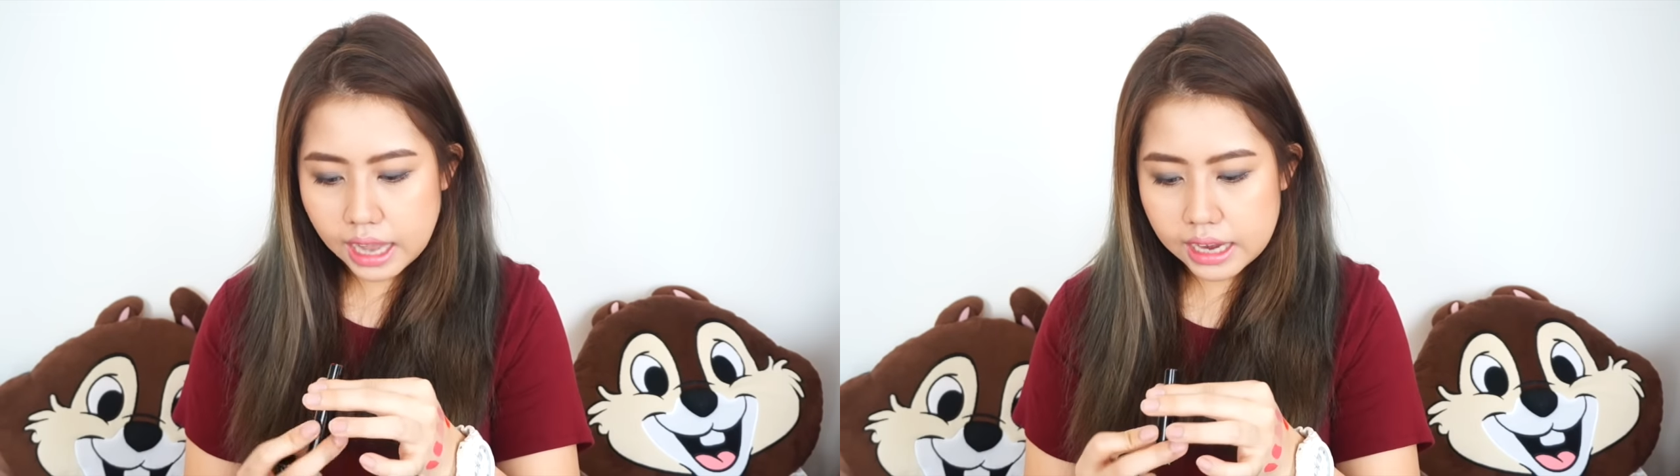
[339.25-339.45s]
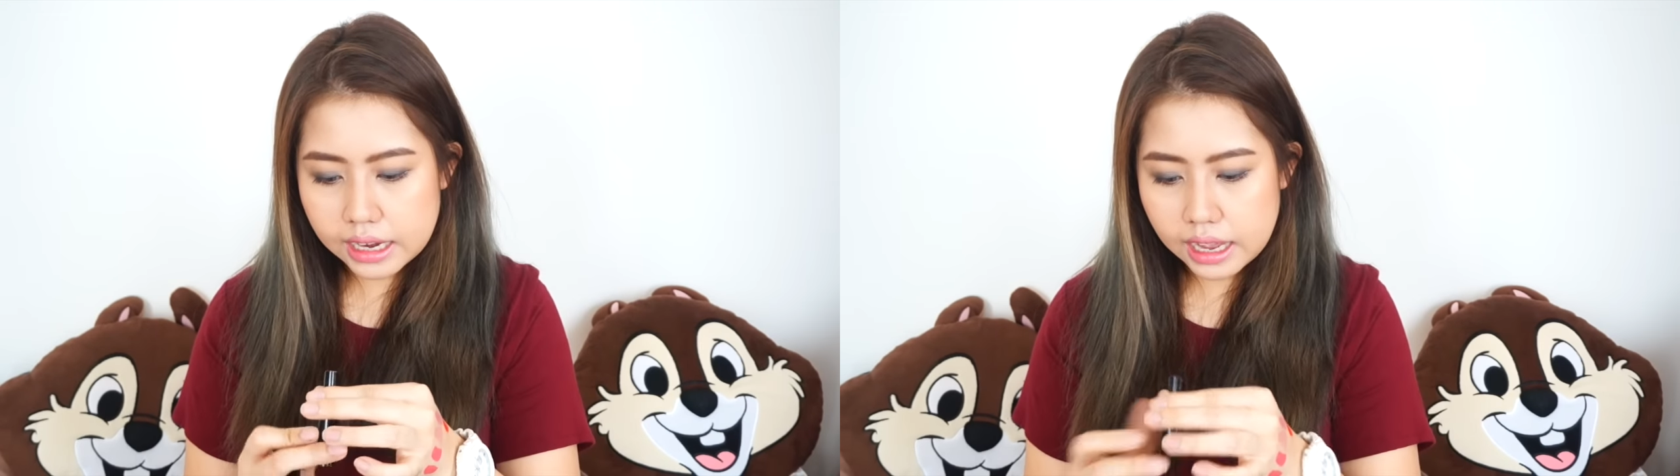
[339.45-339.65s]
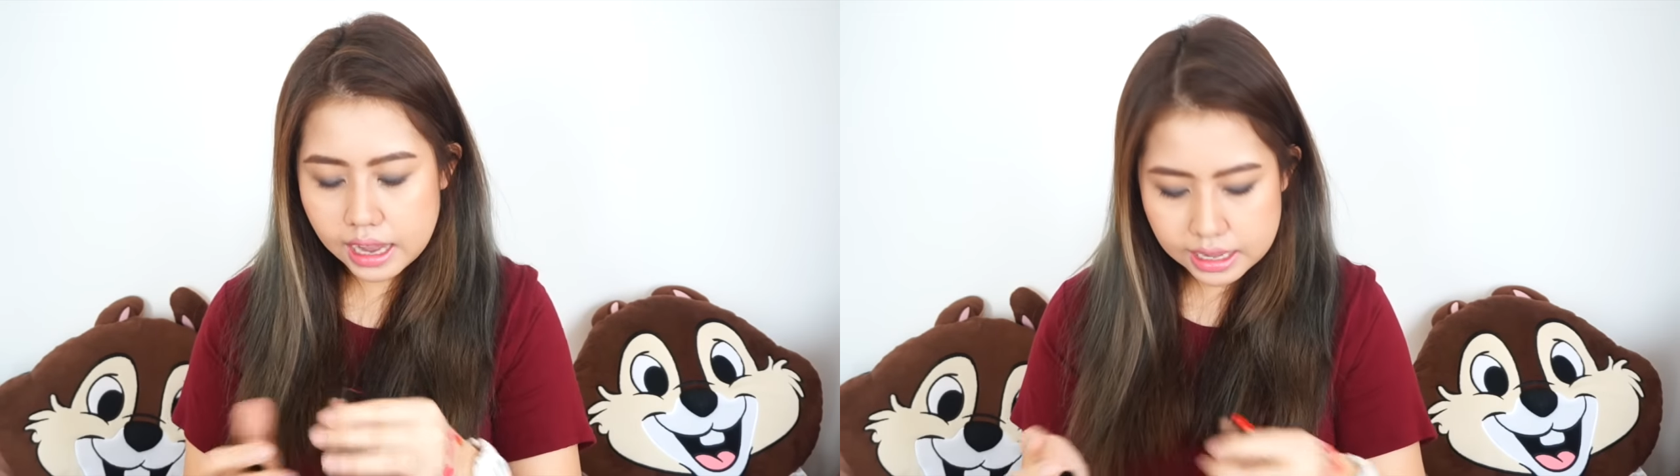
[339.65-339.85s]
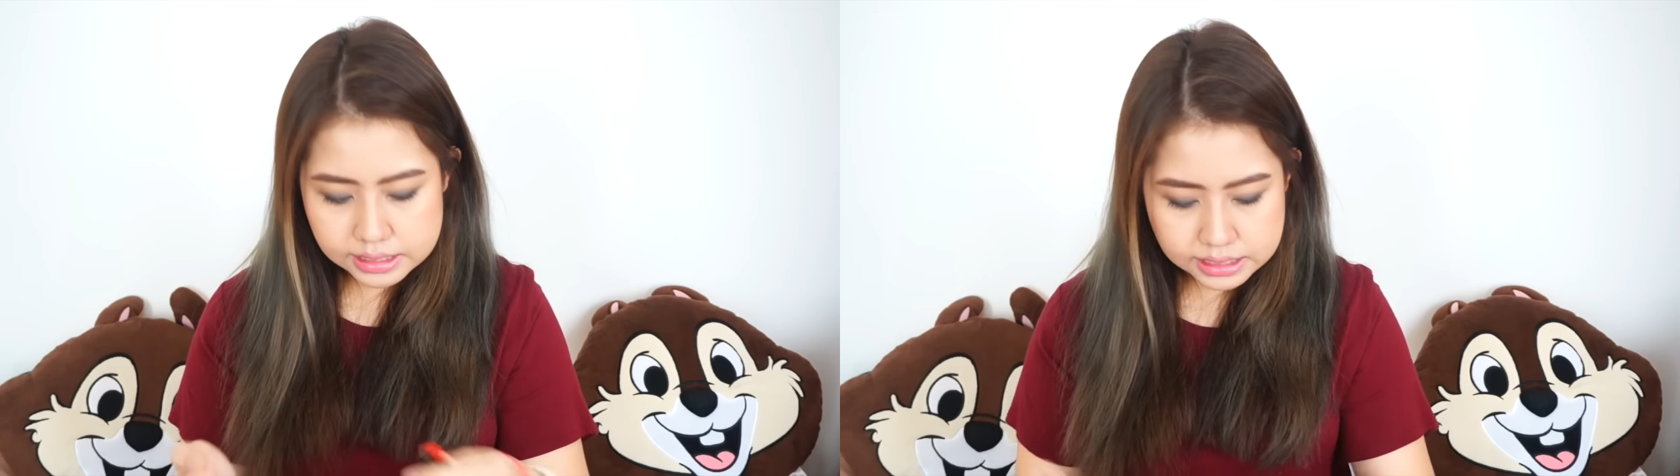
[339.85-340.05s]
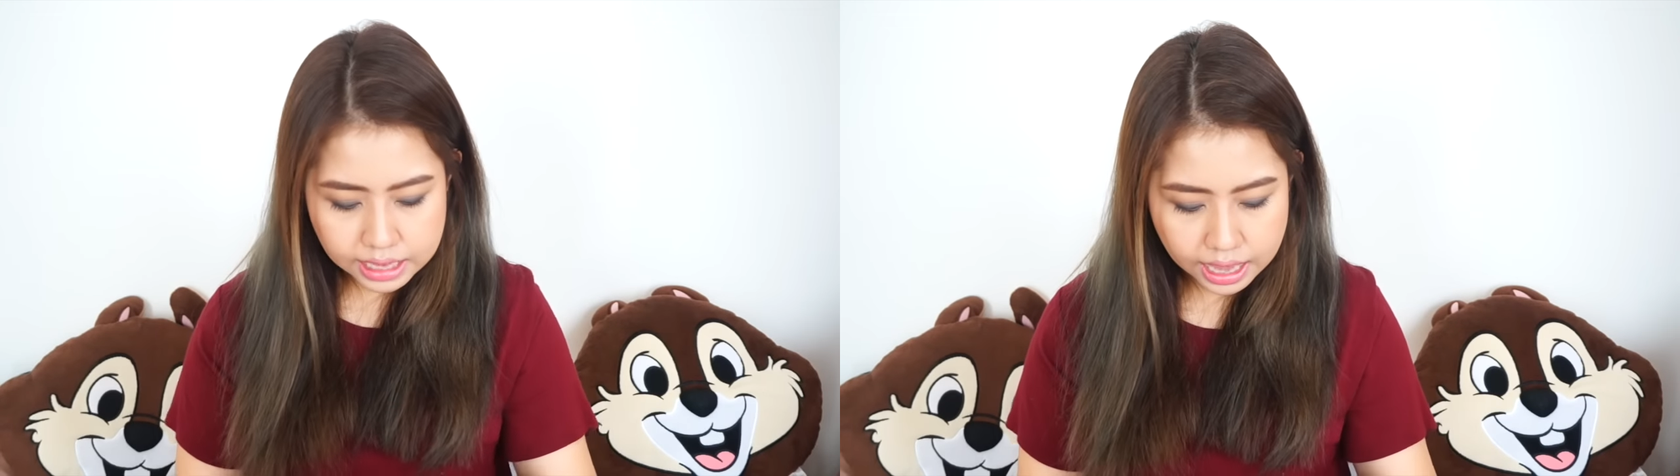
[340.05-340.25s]
กันนะคะ
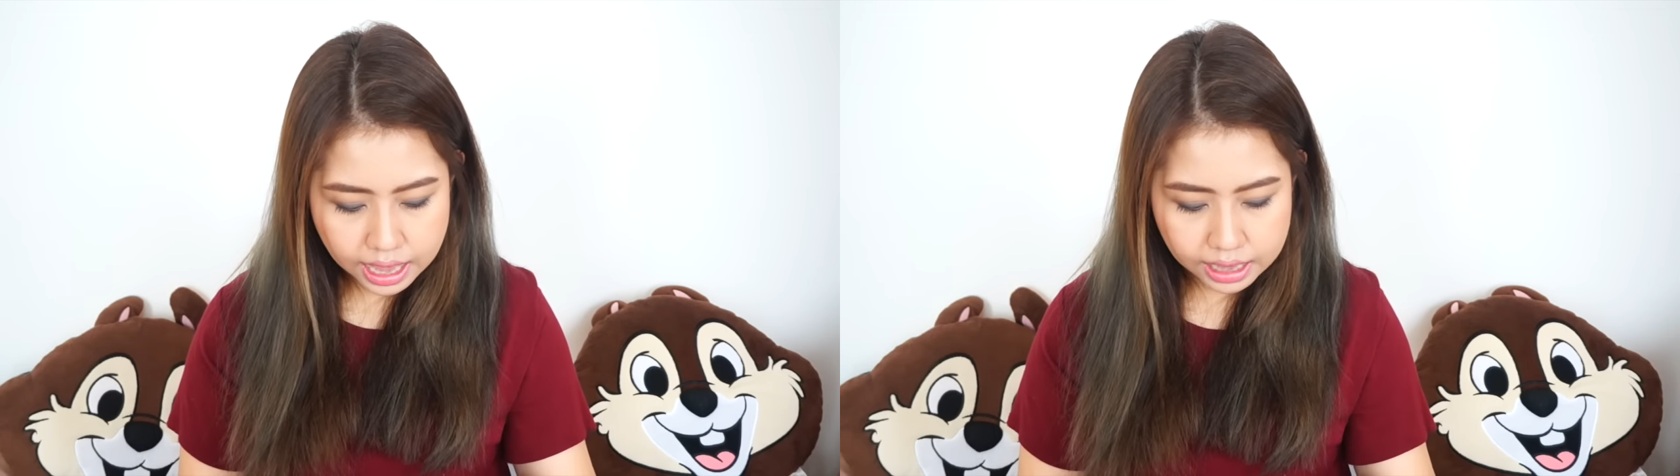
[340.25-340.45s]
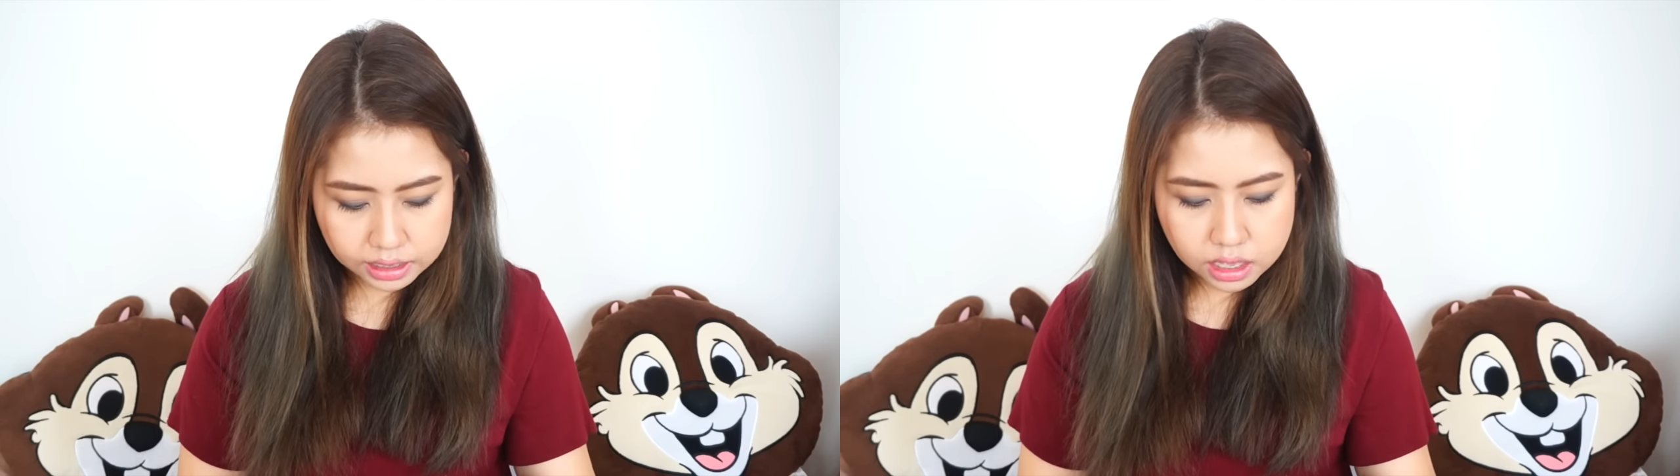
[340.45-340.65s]
จาก